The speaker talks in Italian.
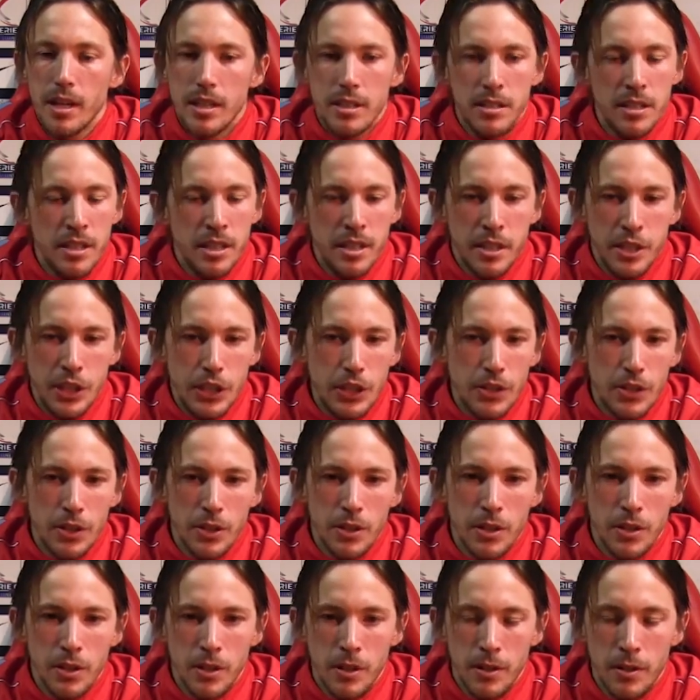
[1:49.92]
Sì,
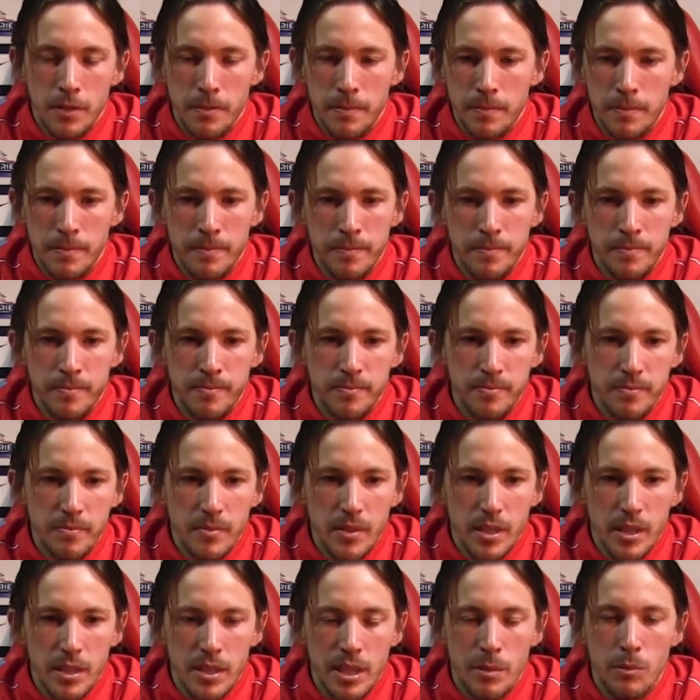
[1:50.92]
io,
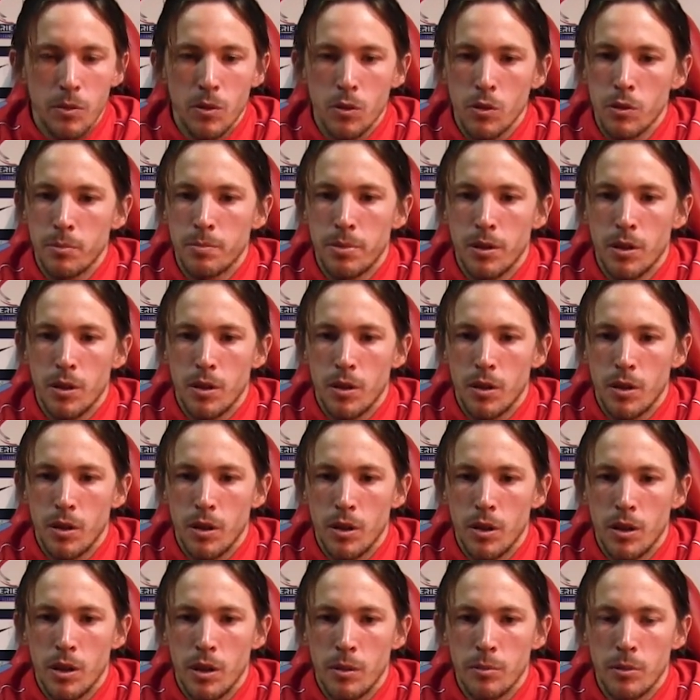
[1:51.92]
mm, siamo un
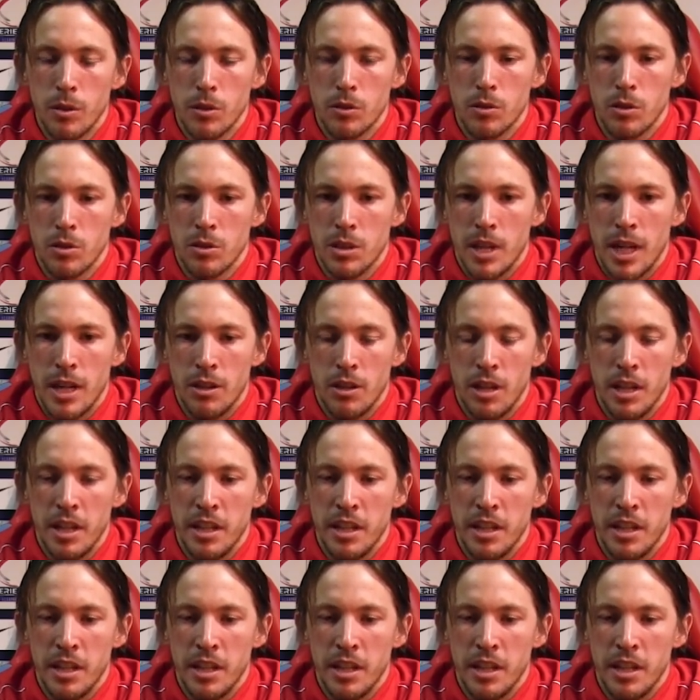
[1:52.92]
gruppo molto sano.